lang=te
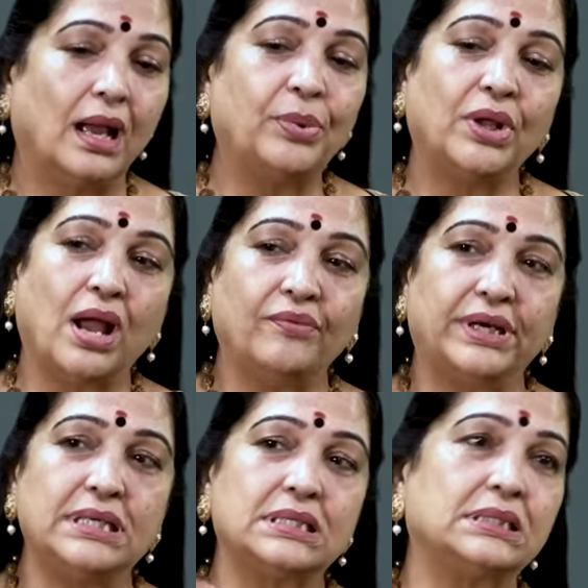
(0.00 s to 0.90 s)
అప్పుడు ఆ
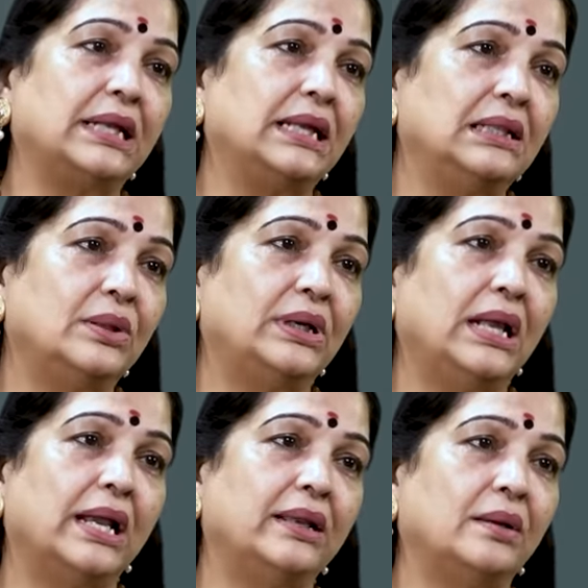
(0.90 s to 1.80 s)
ఫ్రెండ్స్ సర్కిల్ తోటి
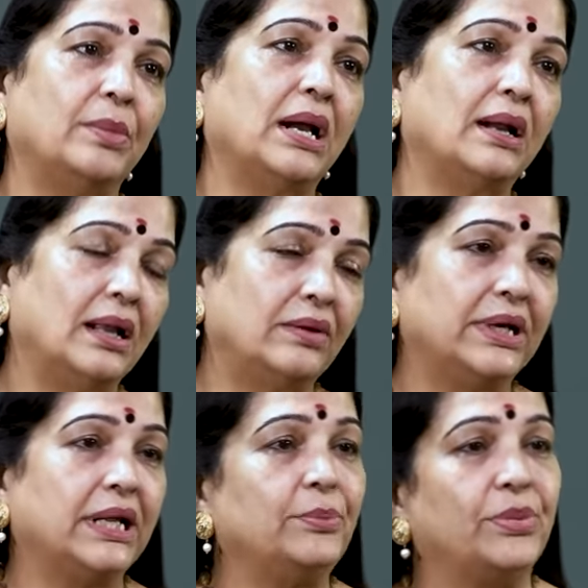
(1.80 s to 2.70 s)
ఆయనకు బాగా
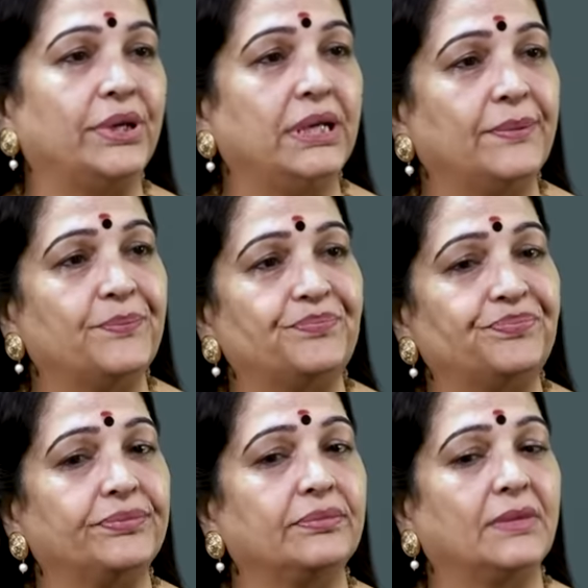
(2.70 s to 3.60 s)
అలవాటైపోయి
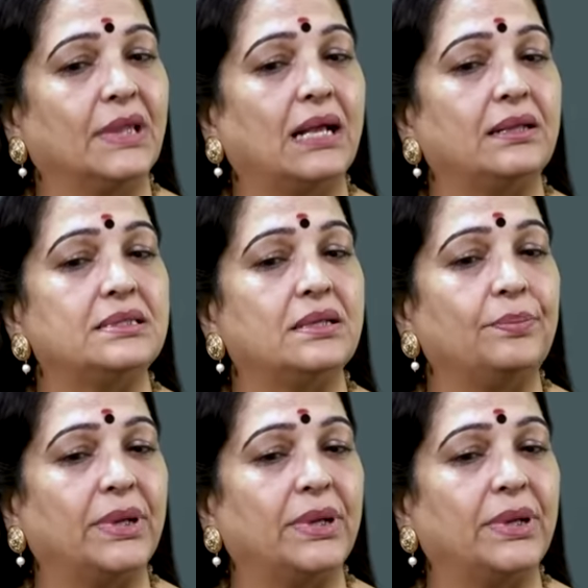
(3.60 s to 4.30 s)
దేశం